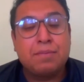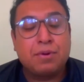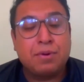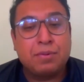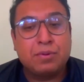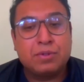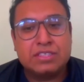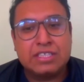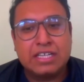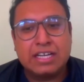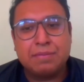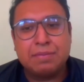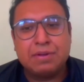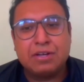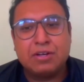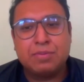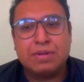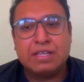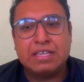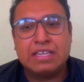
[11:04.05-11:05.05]
Pero me gustaría que
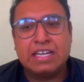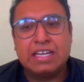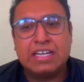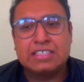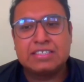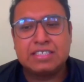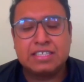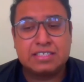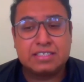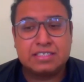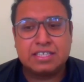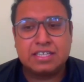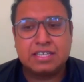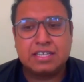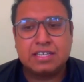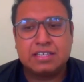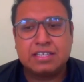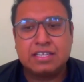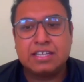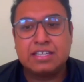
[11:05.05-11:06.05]
me comentaras,
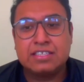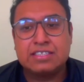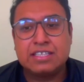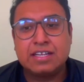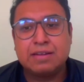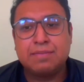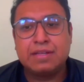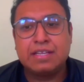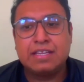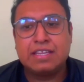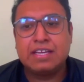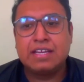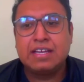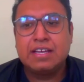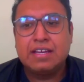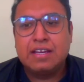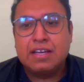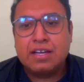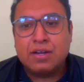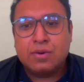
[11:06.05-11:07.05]
este, ¿tienes en
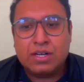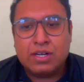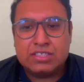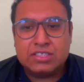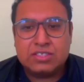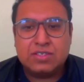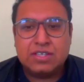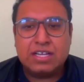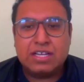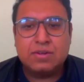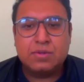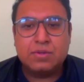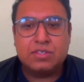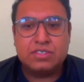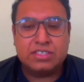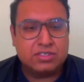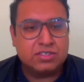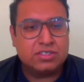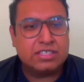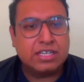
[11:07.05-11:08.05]
mente cuáles son
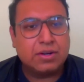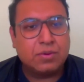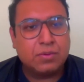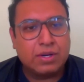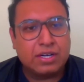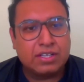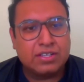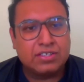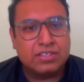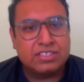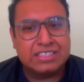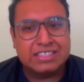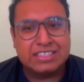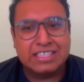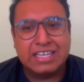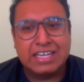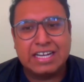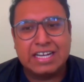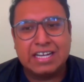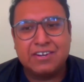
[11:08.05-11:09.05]
algunos de estos acuerdos que
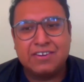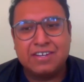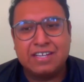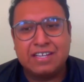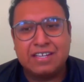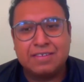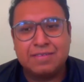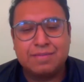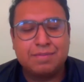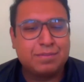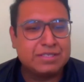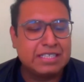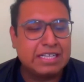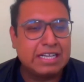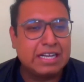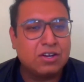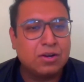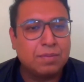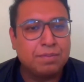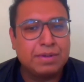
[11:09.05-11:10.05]
se llegaron en
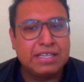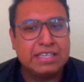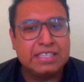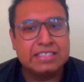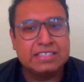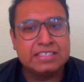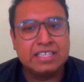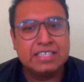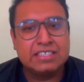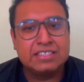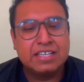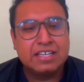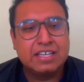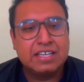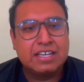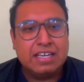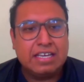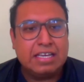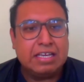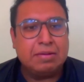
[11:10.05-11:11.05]
pues, la
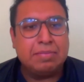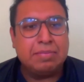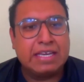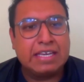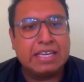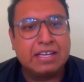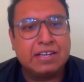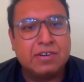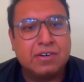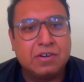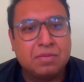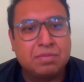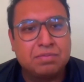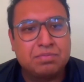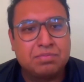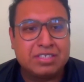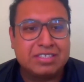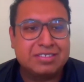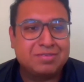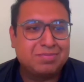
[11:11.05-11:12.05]
COP26 y
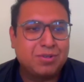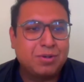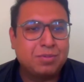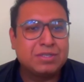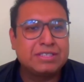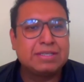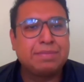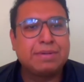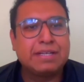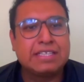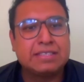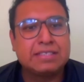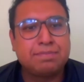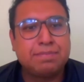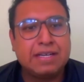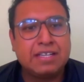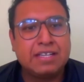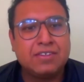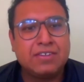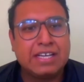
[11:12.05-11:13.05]
México, pues, cómo está
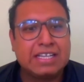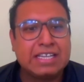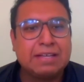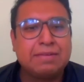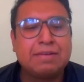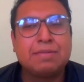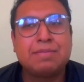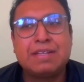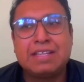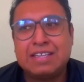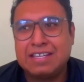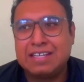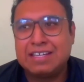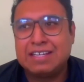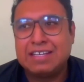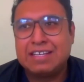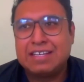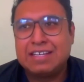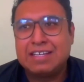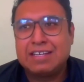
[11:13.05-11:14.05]
participando y
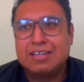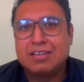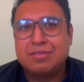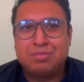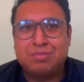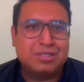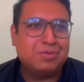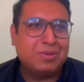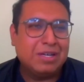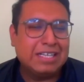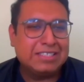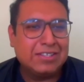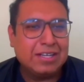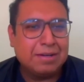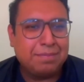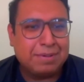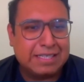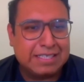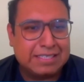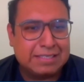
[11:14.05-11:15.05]
activamente, pues, cuál ha
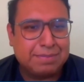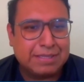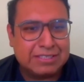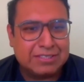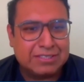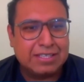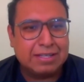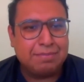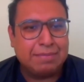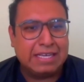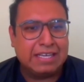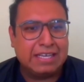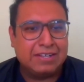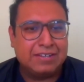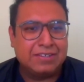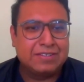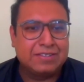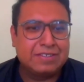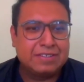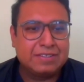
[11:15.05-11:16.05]
sido la participación de
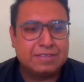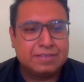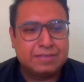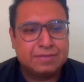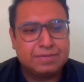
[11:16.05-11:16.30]
México.